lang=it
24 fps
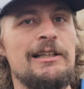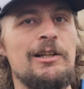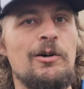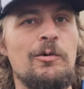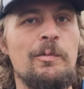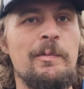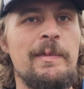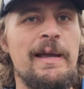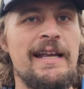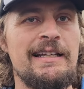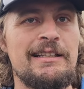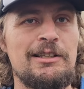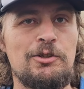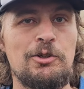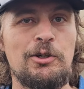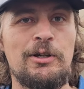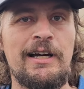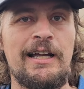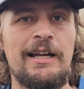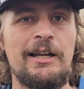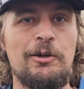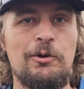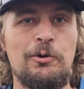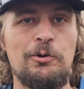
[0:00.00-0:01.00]
da un mese a
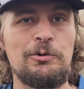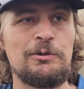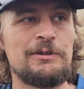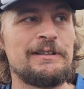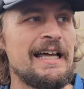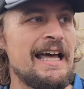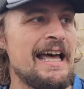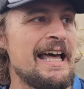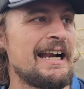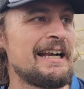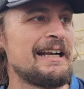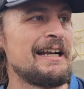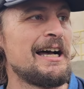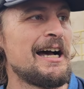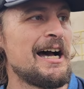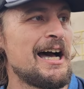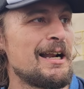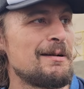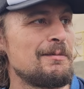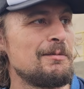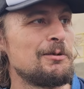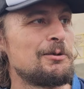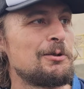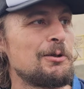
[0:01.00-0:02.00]
giocare con terna,
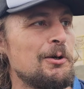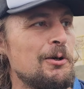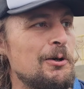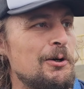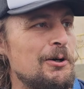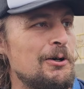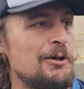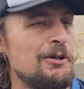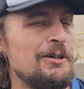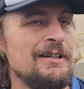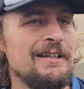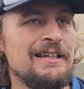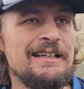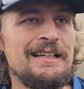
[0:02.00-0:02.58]
arbitro,